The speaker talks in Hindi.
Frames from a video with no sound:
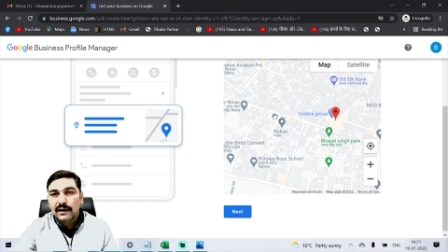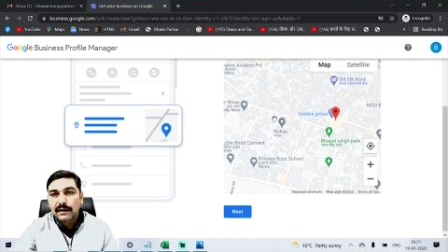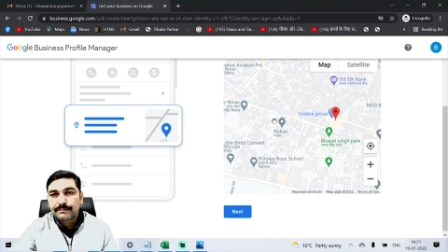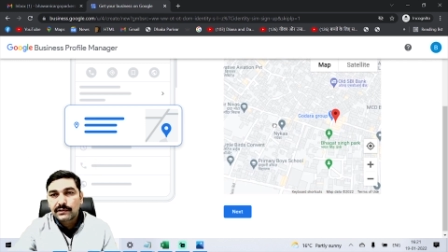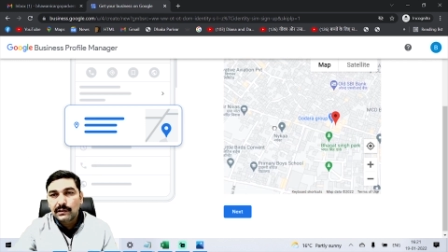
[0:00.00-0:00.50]

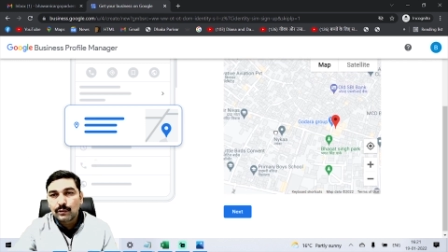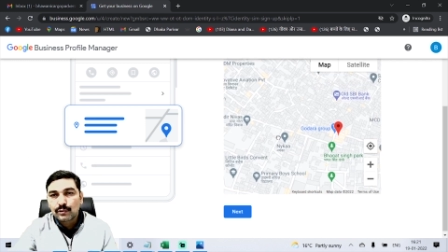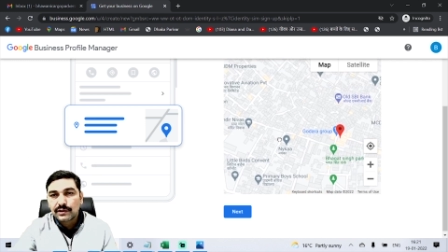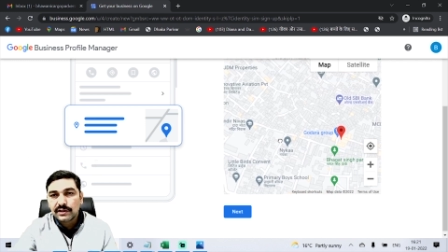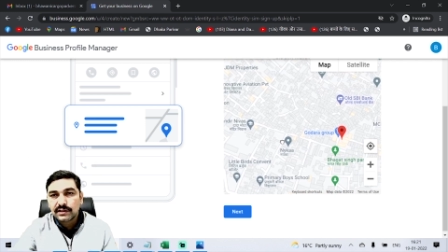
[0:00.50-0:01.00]
आपकी
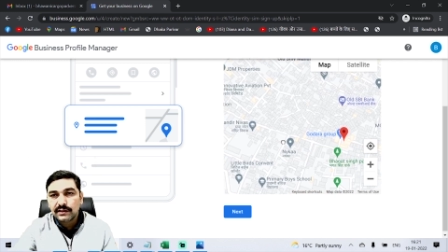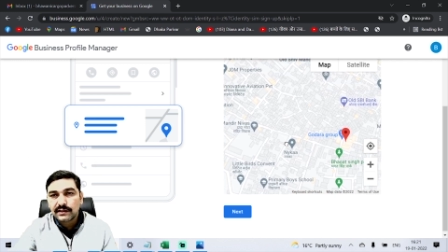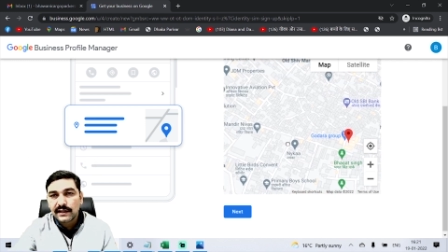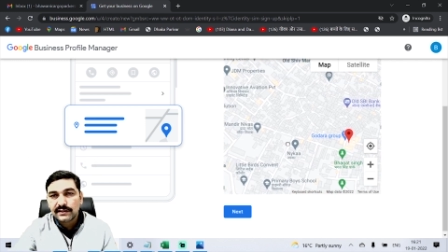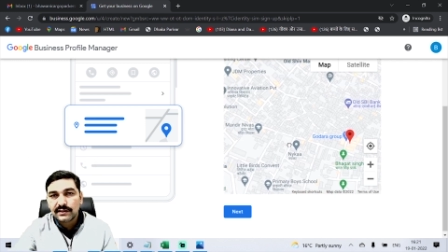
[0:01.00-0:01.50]
लोकेशन
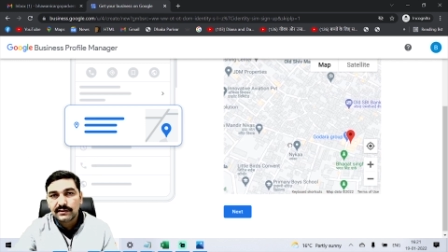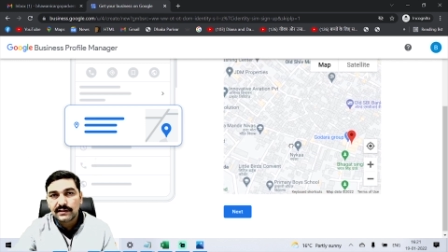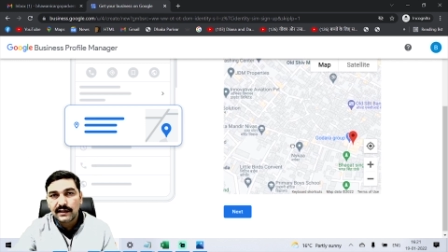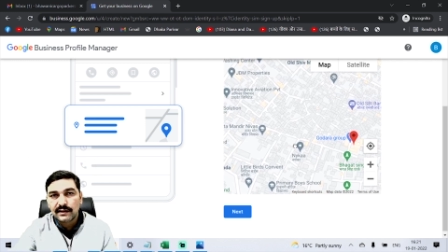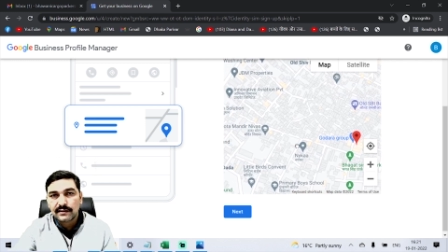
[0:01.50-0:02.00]
कैसे
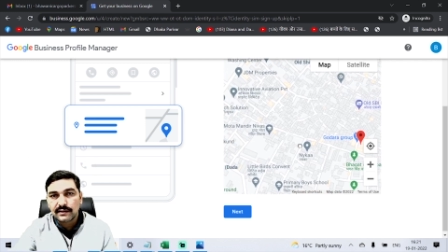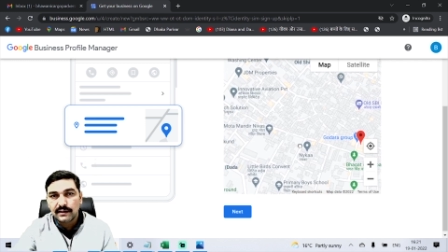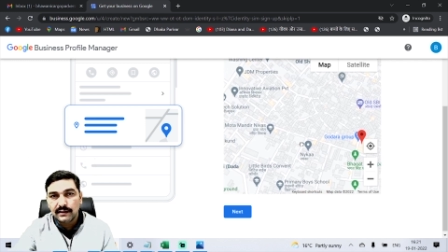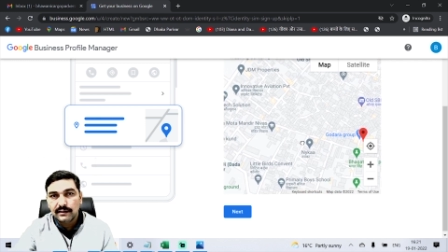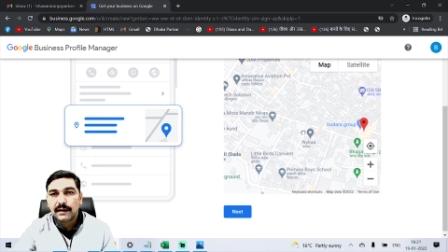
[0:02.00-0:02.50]
सेट
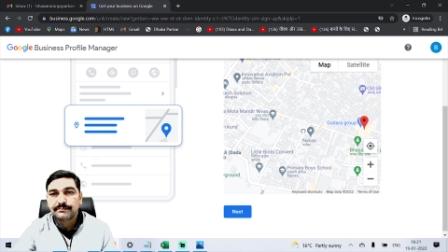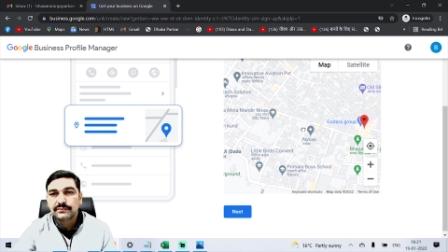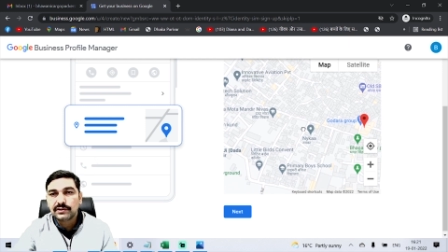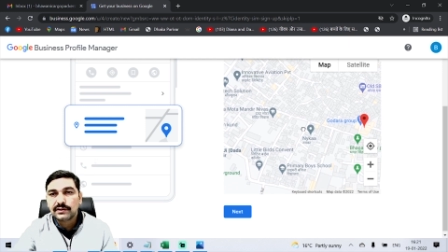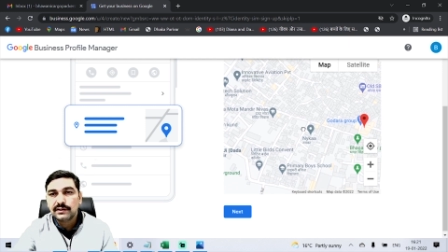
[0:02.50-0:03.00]
करें
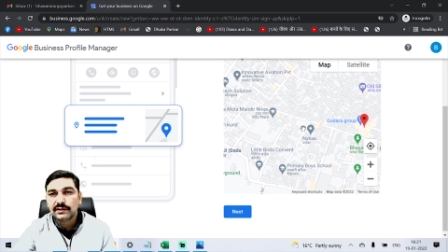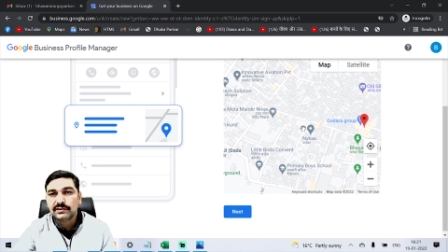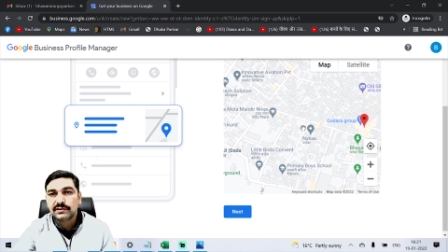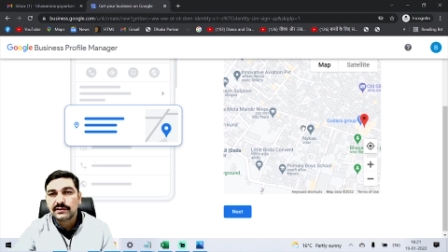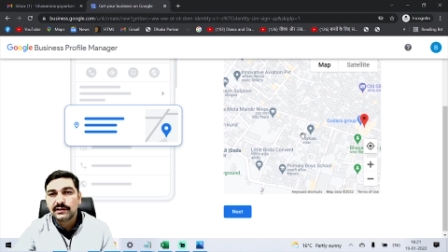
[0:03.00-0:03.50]
आप जितने
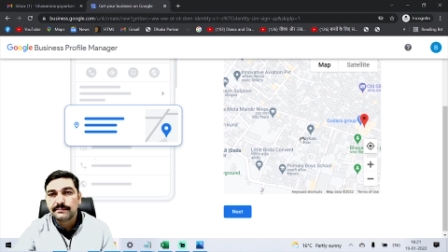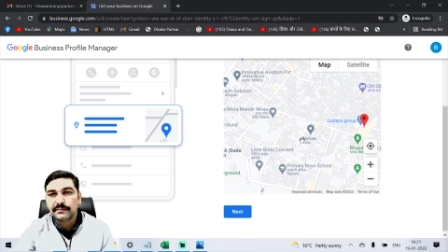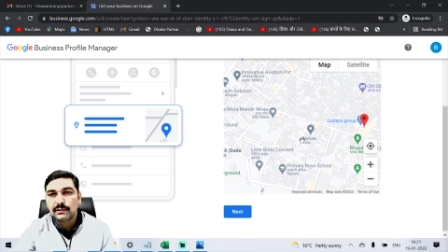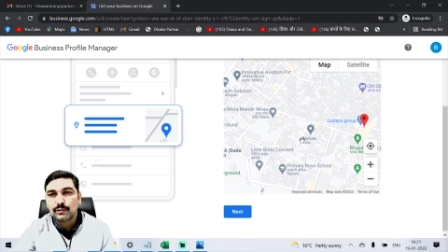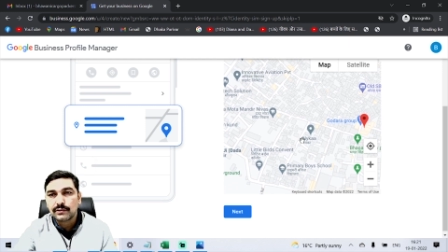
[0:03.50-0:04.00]
अच्छे से
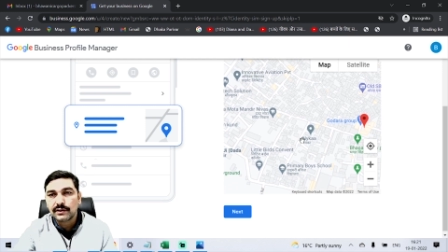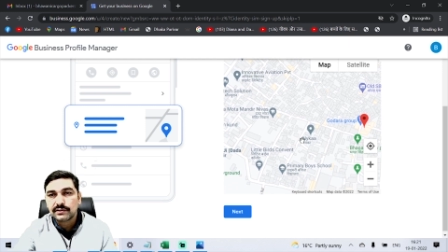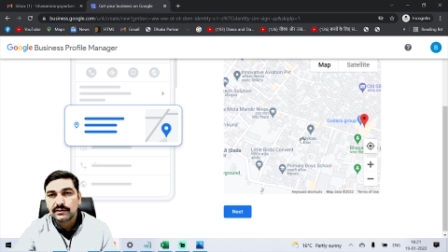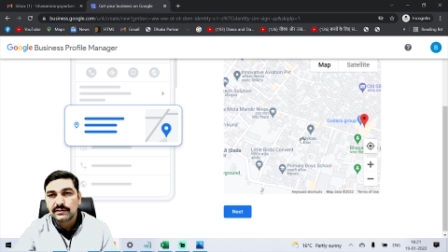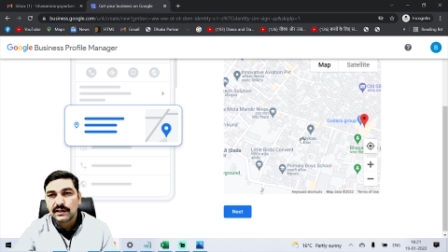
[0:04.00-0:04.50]
अपनी
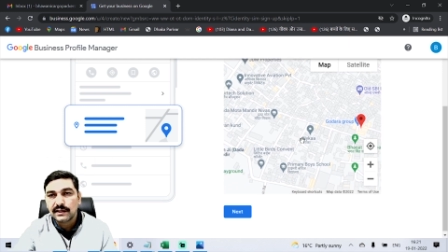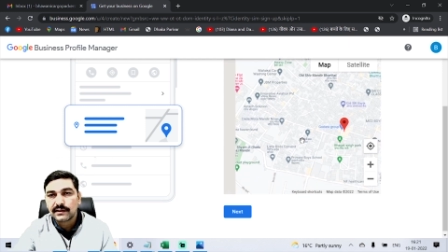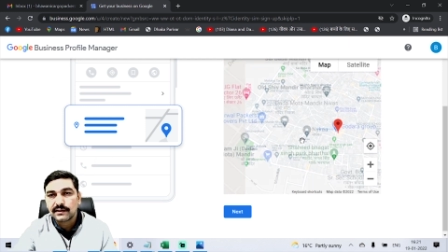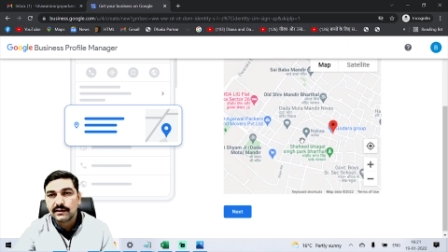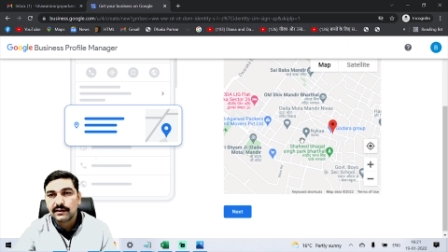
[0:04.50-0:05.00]
लोकेशन
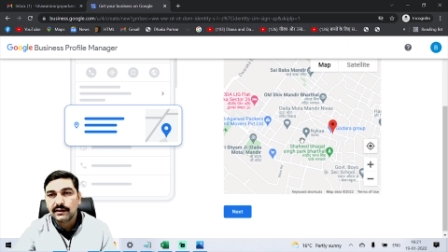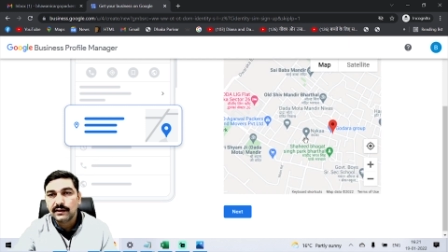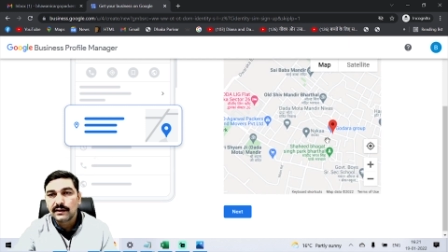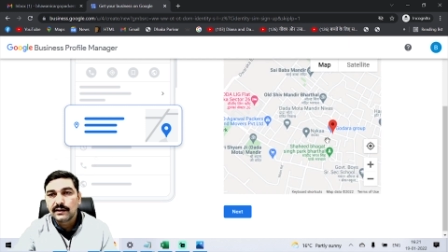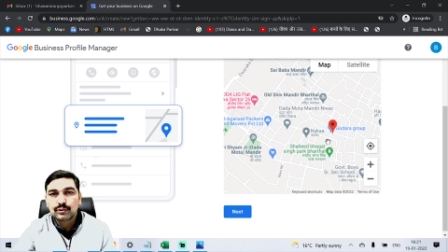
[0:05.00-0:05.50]
सेट करेंगे
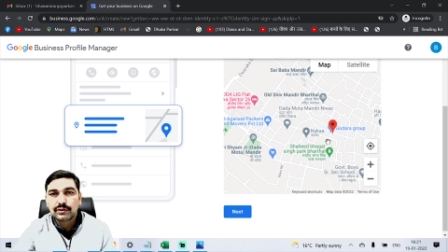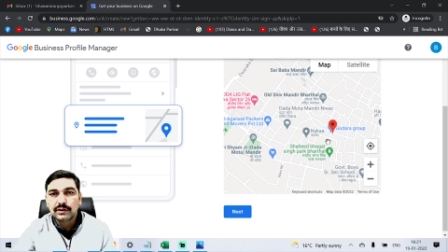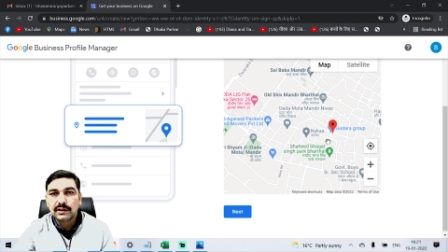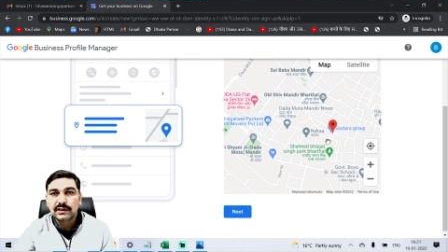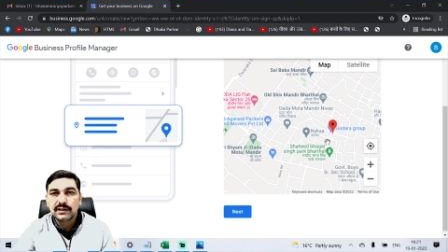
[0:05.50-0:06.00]

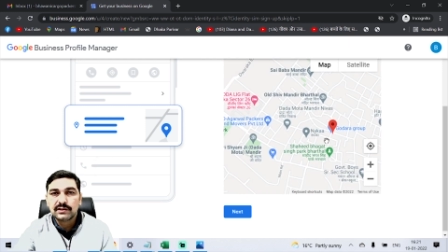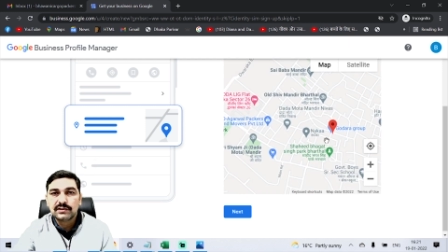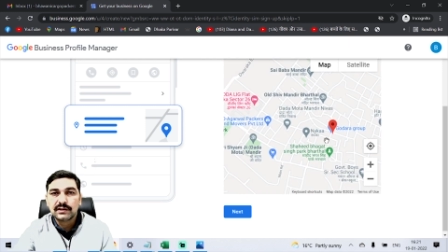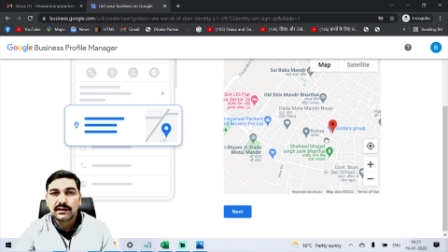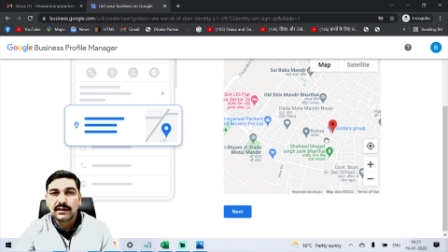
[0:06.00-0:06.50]
उतना ही
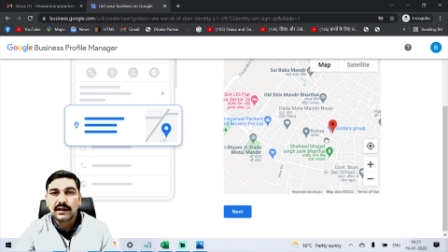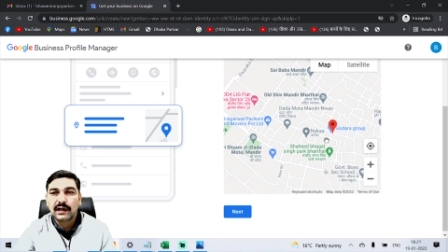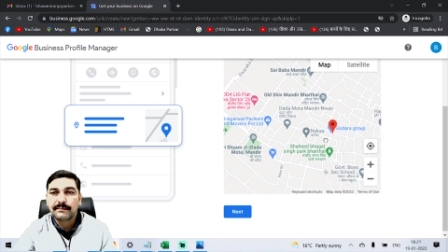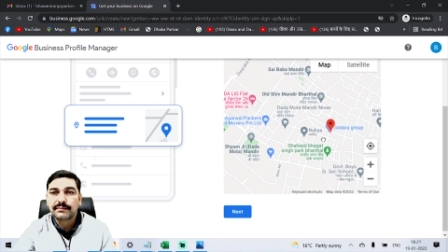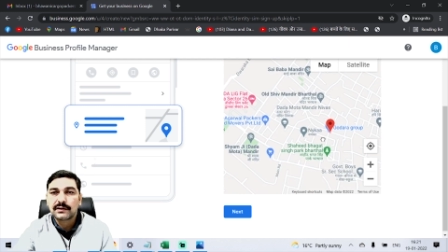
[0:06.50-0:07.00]
अच्छा
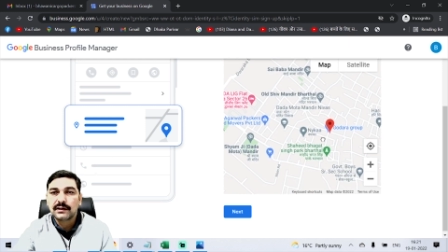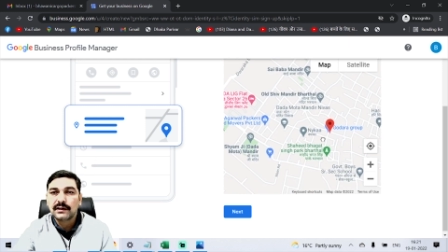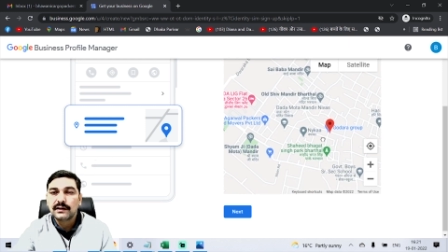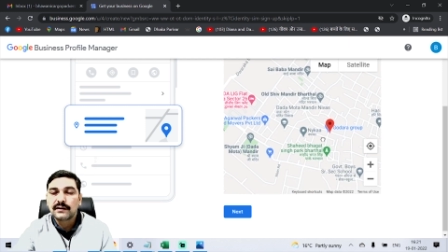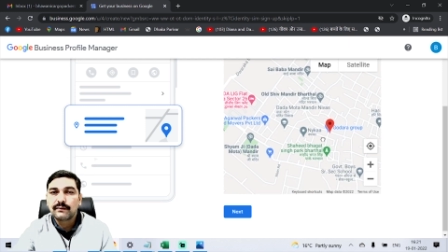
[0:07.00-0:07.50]
आपका
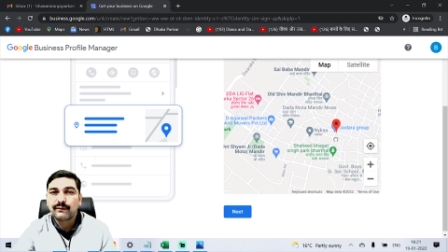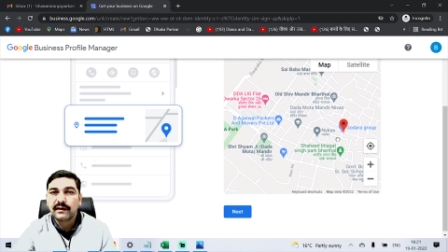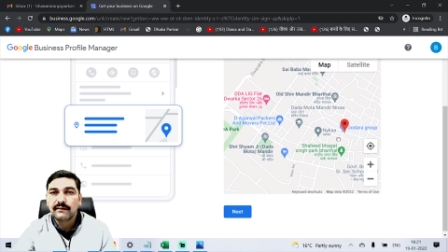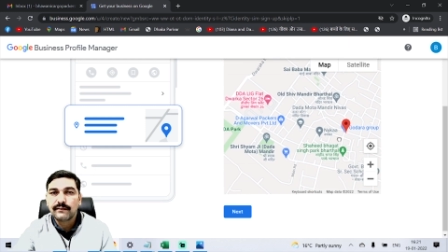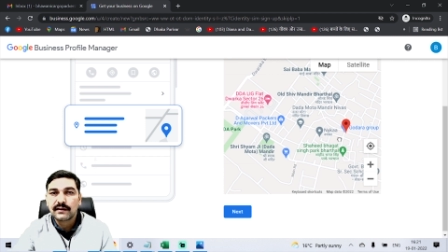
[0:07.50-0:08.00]

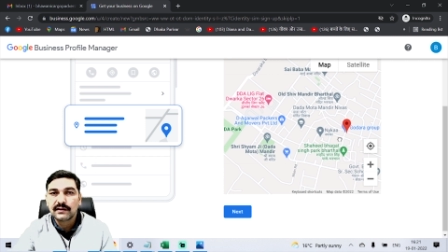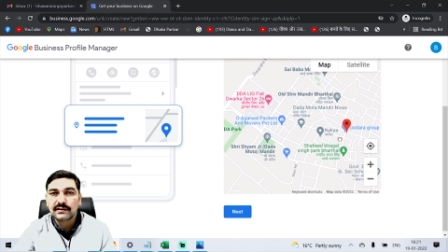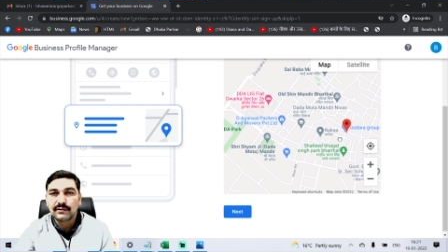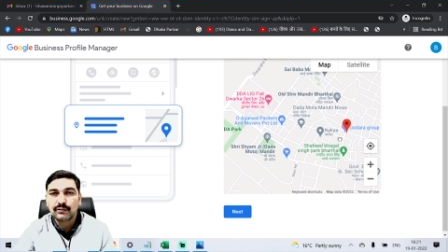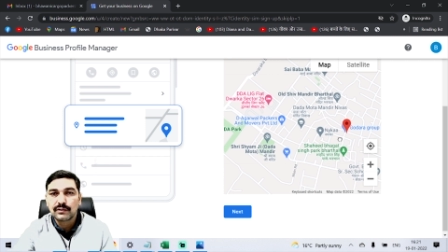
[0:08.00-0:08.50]

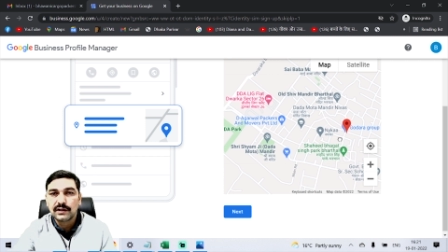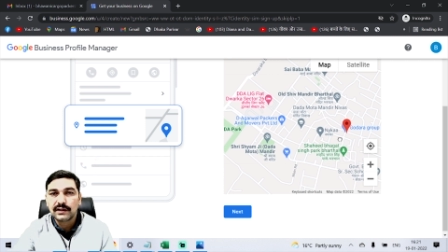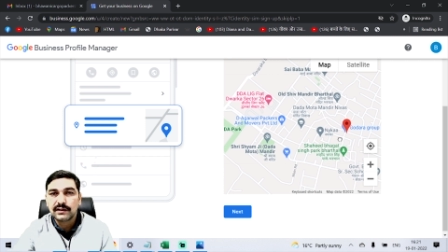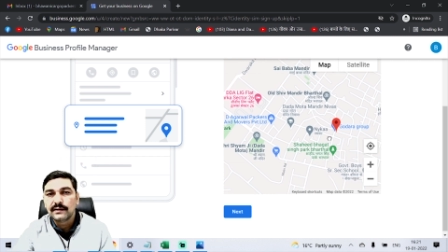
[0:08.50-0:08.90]
वेरिफिकेशन होगा